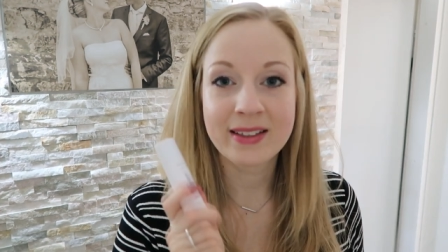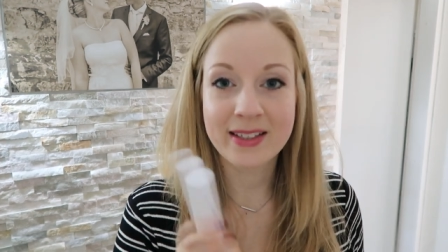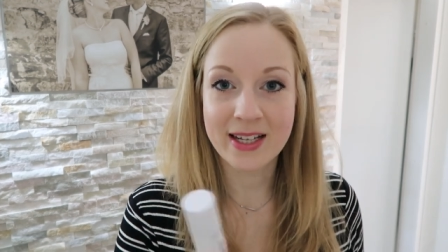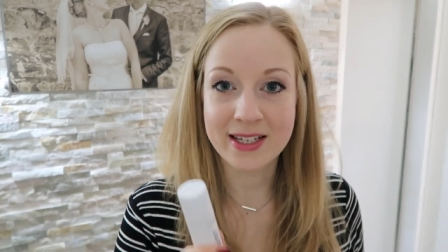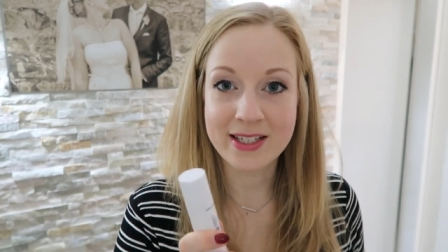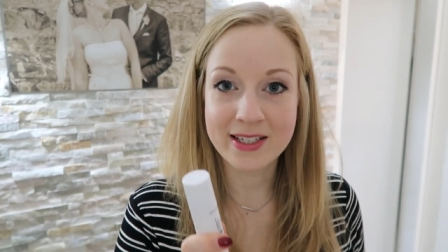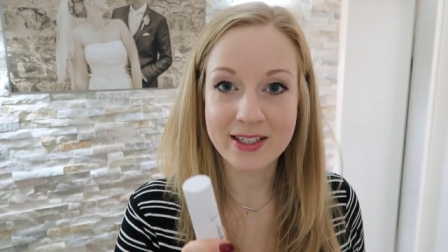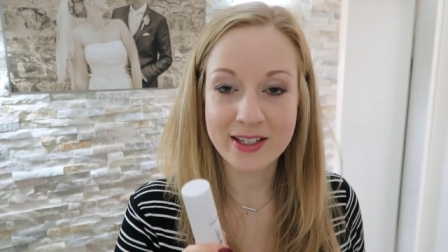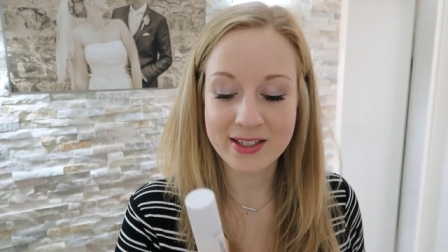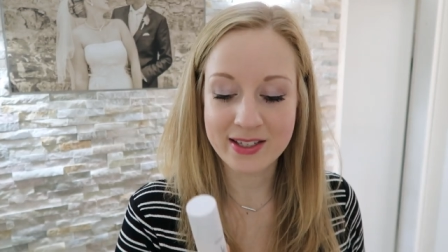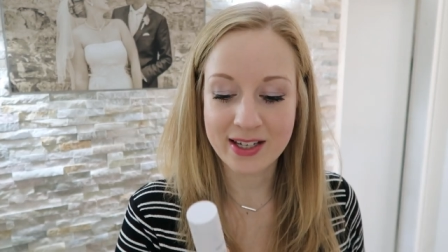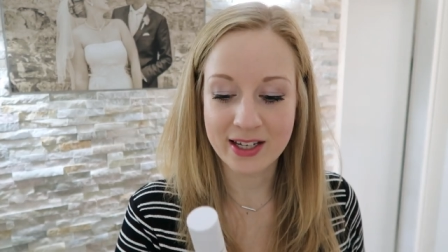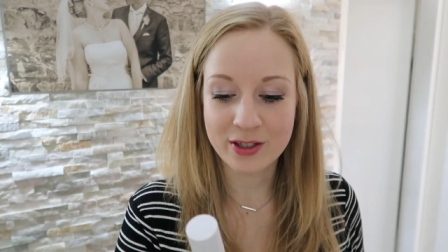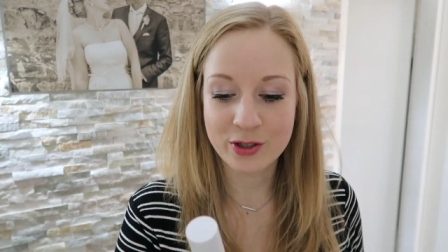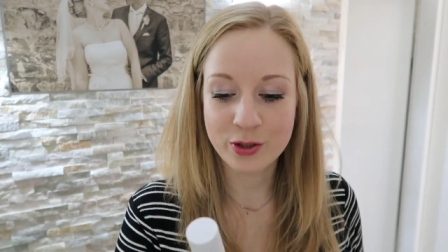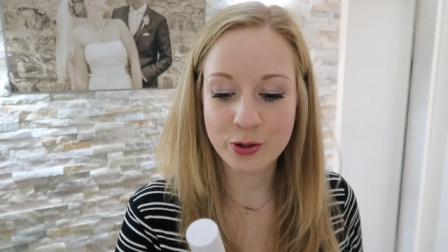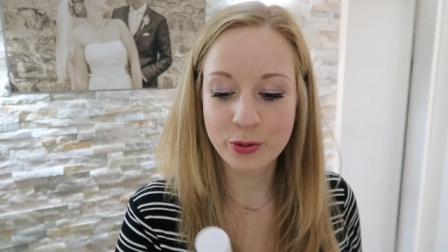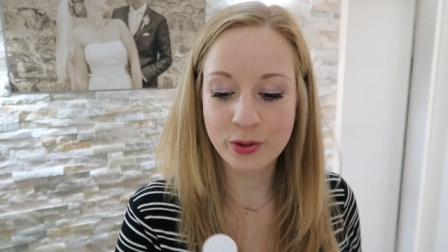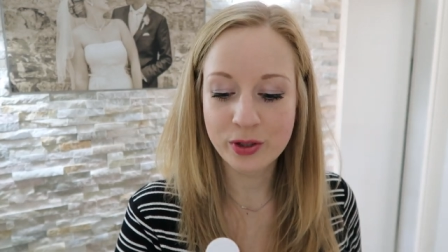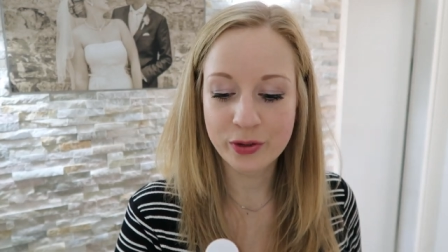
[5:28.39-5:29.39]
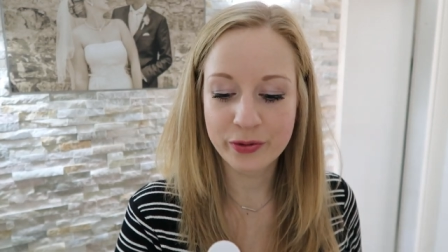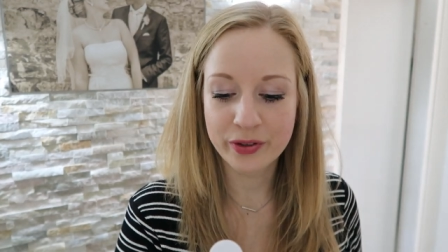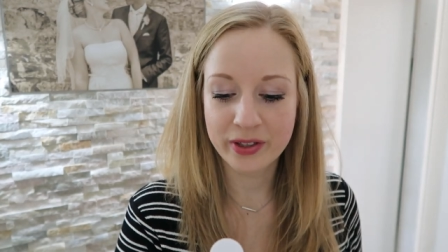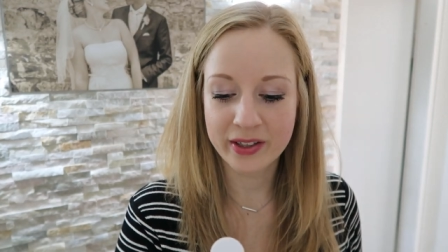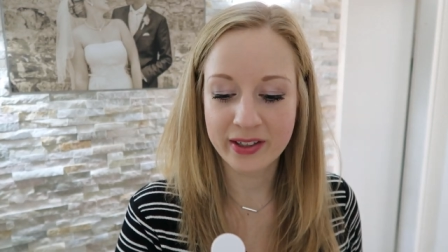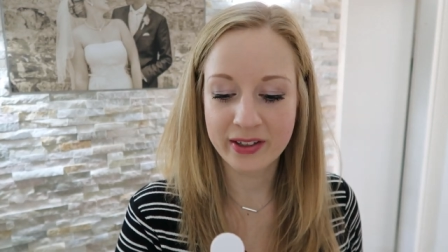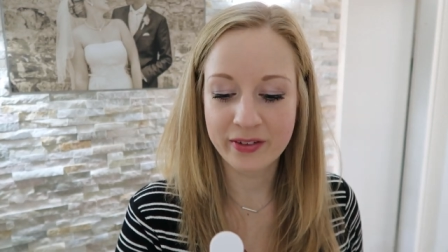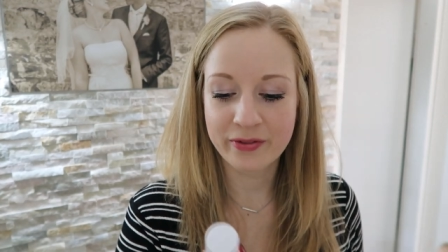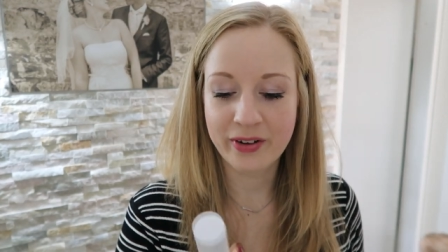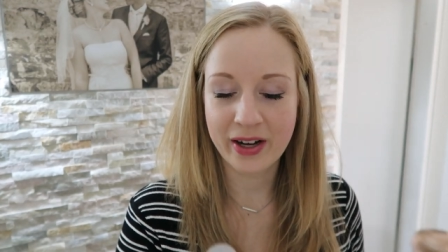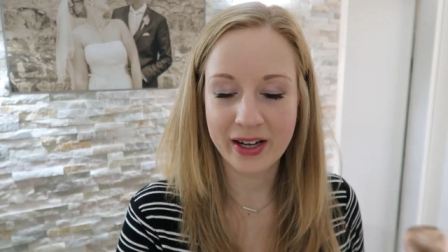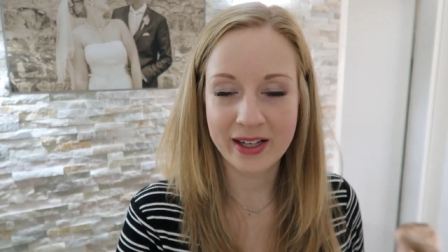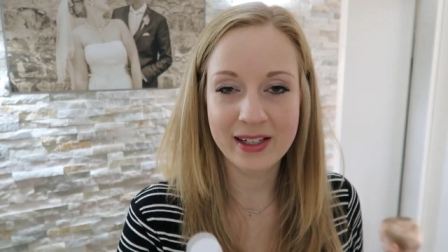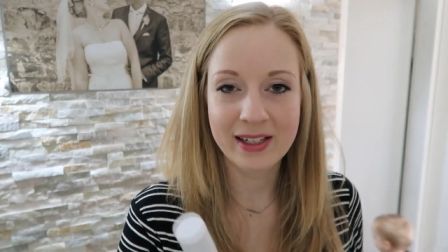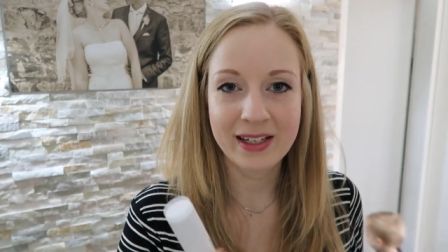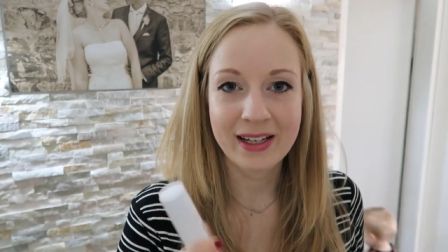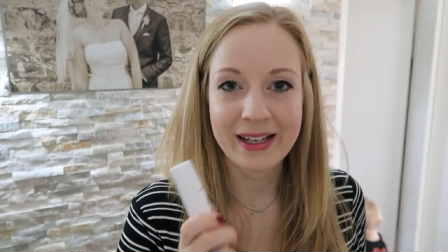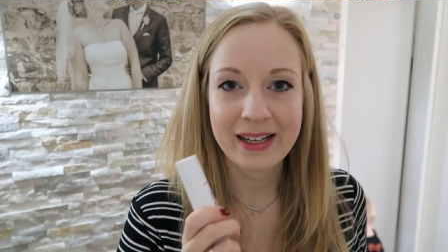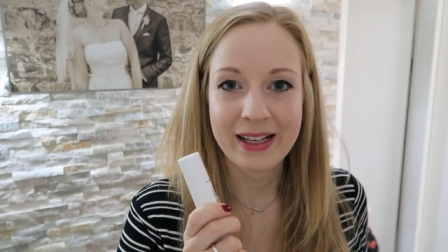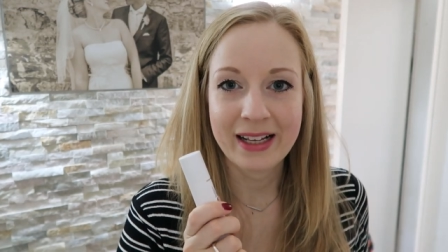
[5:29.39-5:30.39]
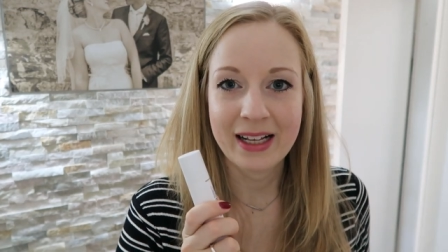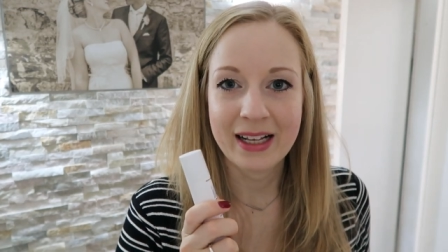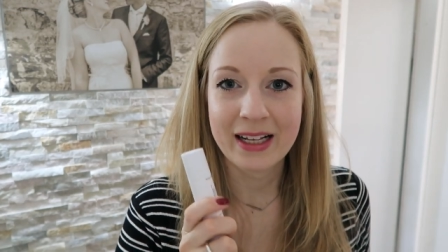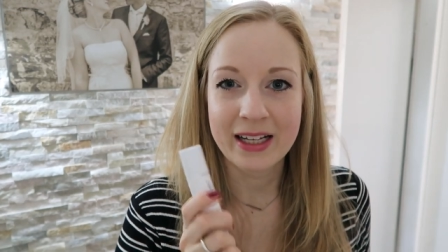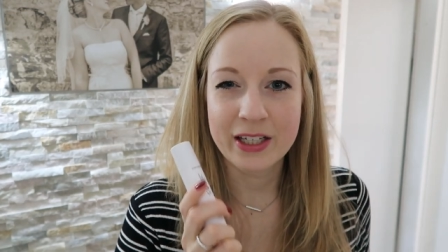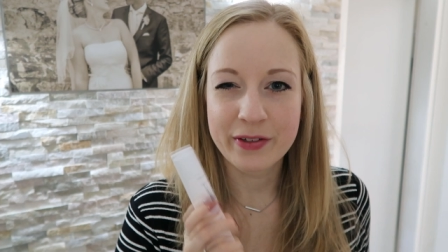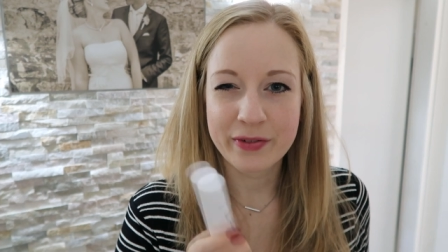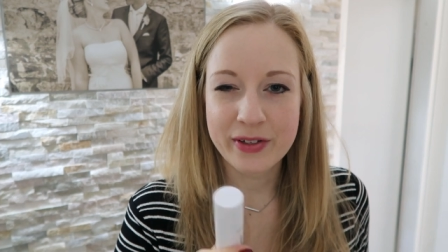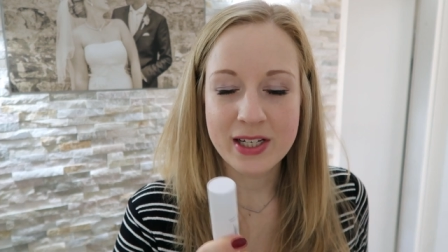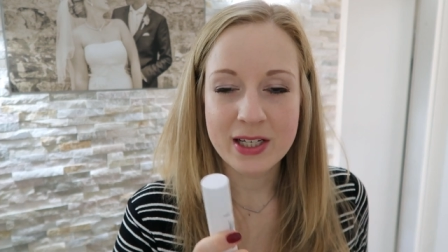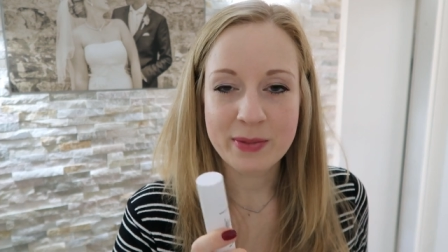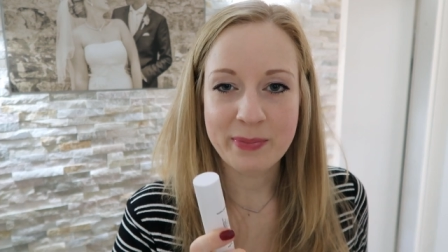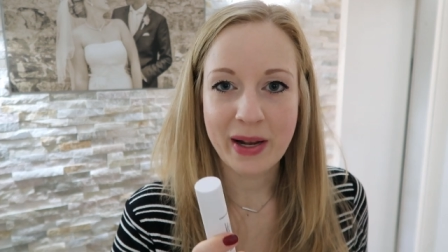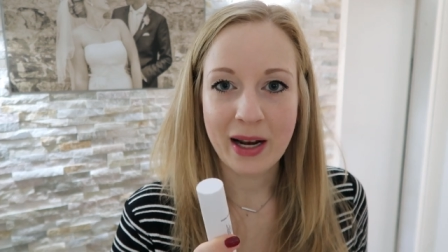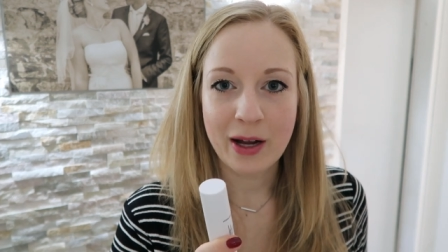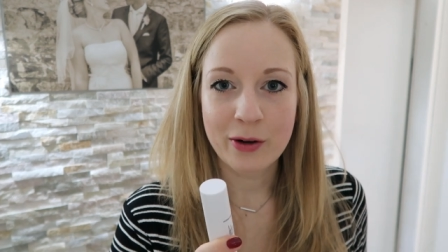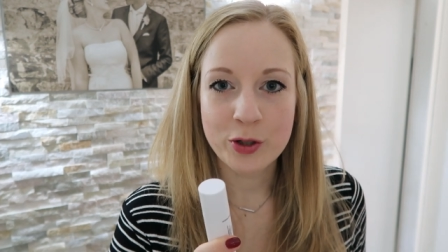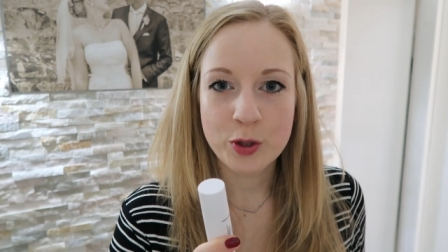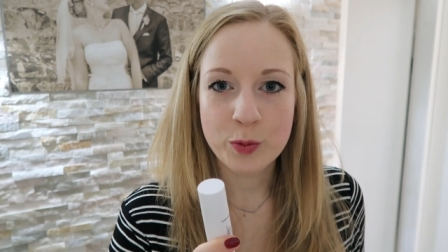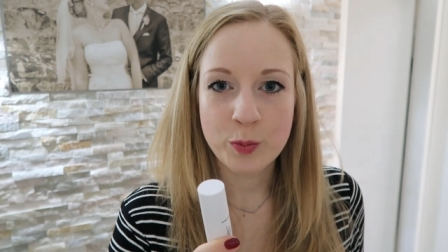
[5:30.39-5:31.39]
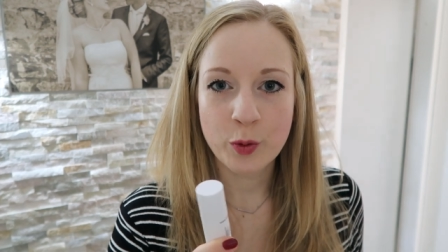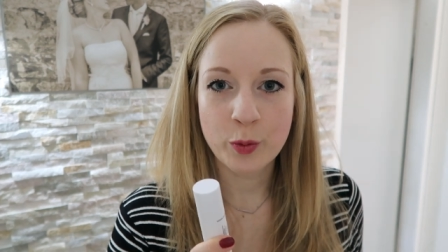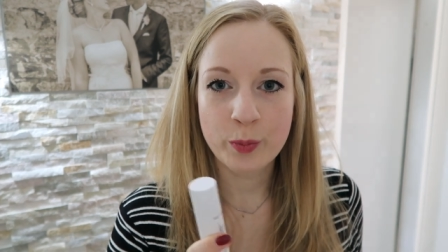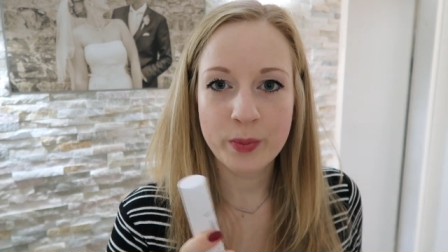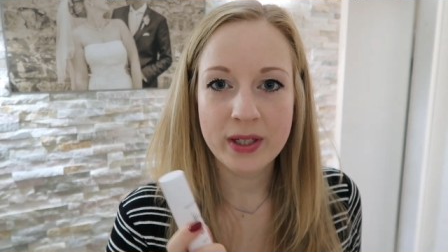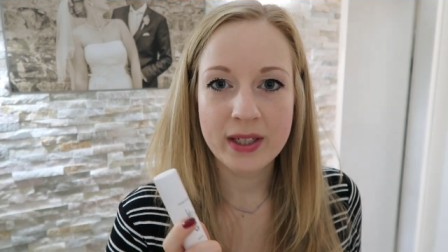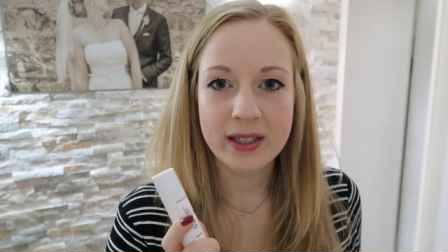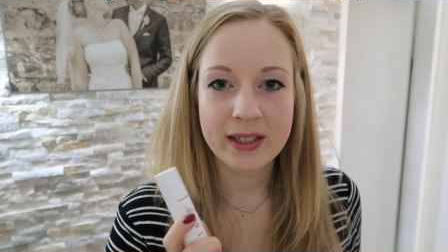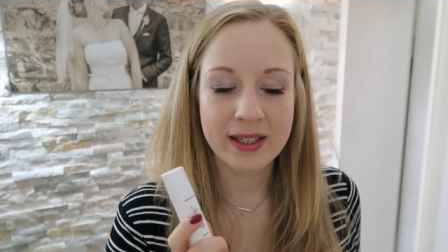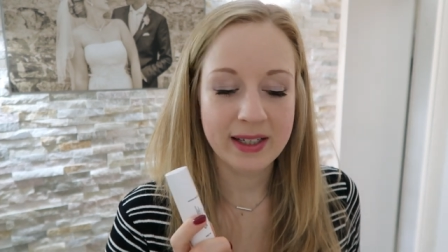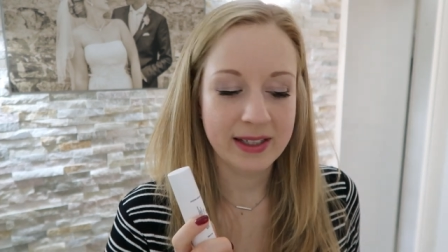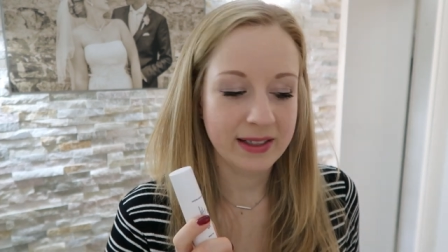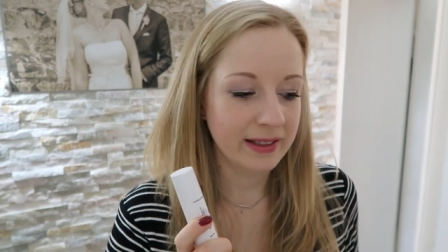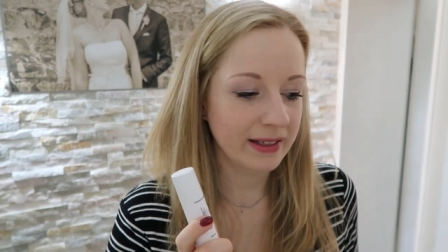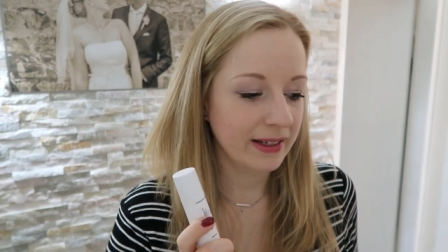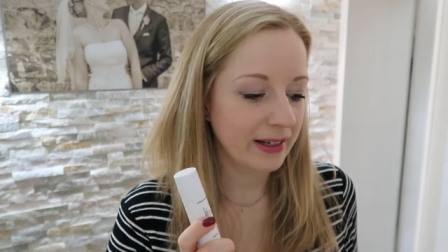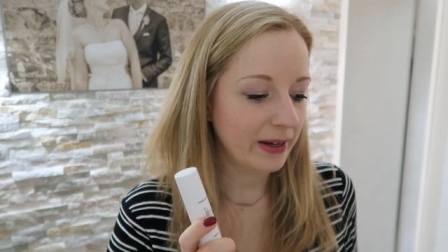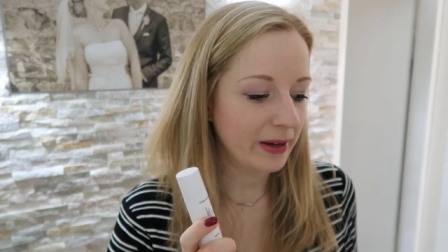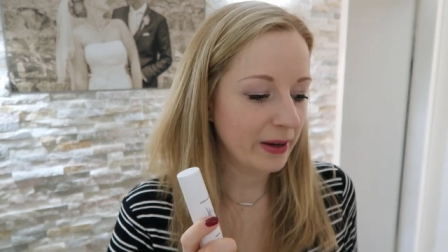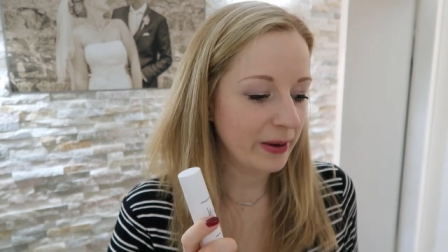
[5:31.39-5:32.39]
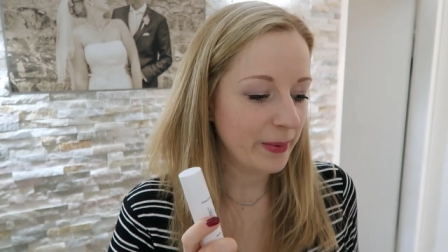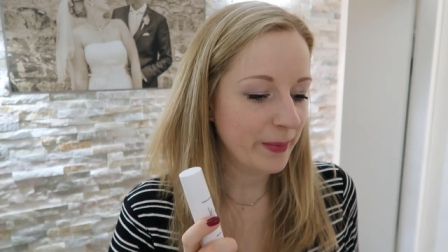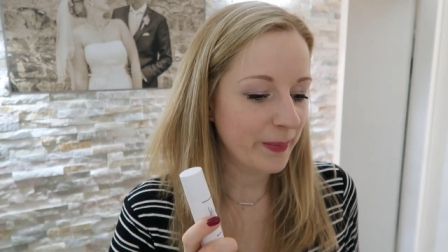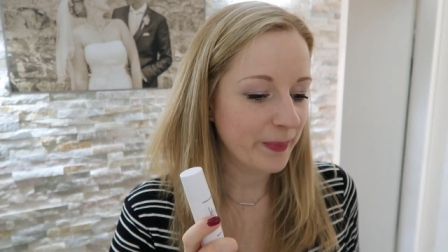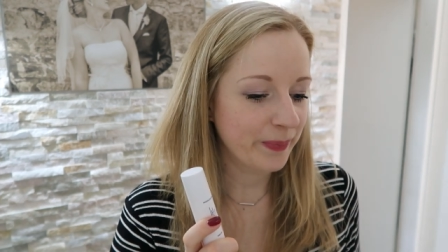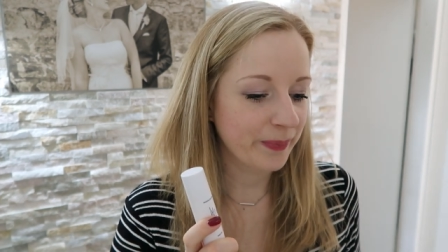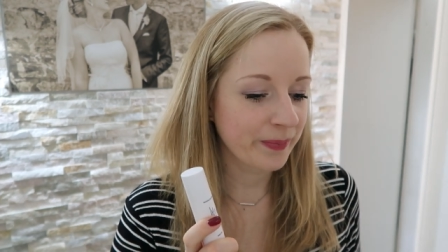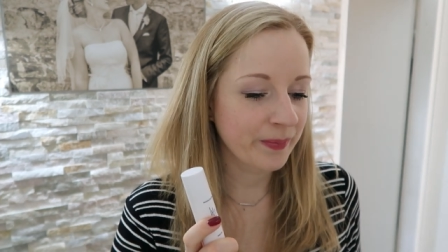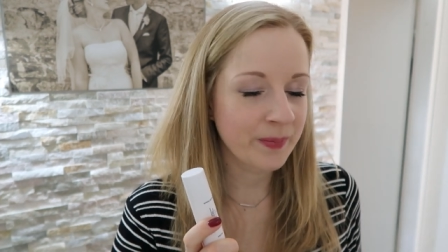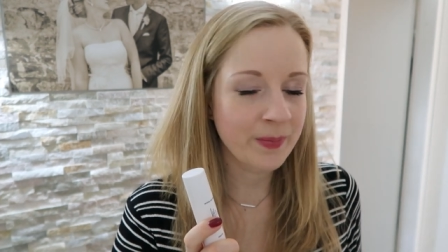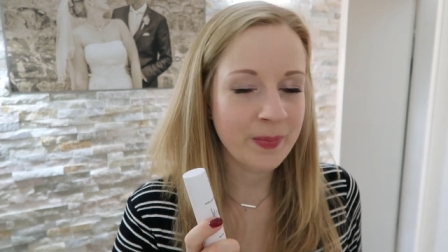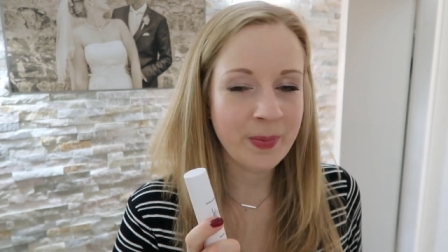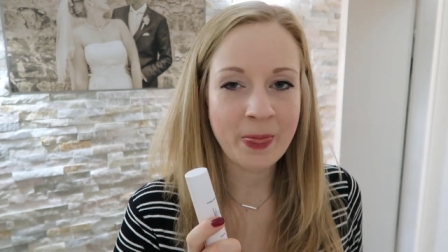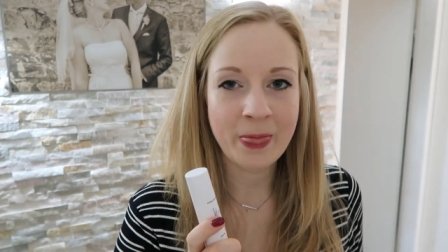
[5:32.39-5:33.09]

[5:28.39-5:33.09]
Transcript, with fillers: dass ich das ganz cool finde, weil ich will das mal ausprobieren, ähm,